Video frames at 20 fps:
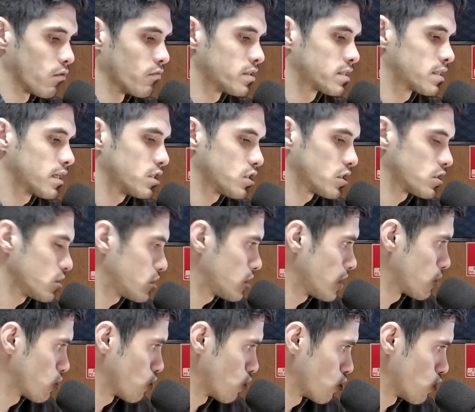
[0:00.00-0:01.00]
Vicente, a gente
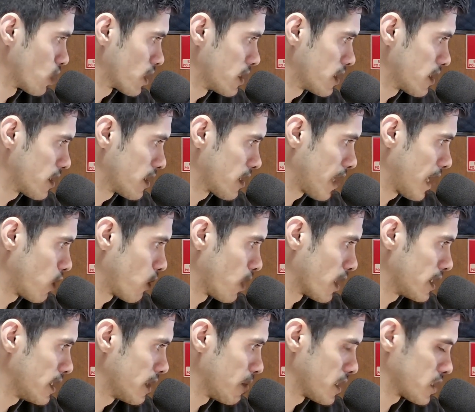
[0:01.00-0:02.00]
retornou aqui, que caiu a
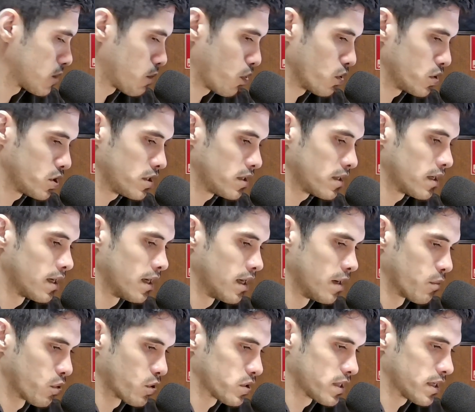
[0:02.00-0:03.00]
linha, mas pode
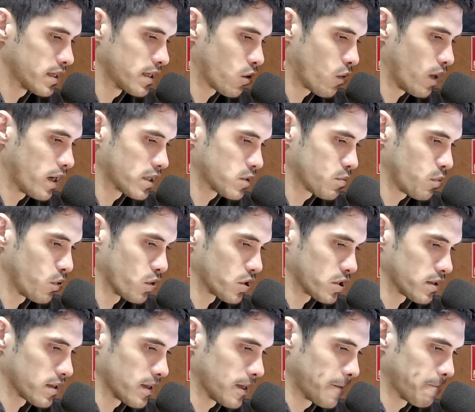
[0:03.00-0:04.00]
prosseguir com a
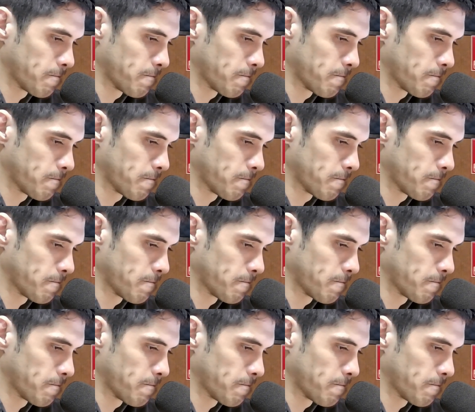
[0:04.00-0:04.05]
resposta, tá?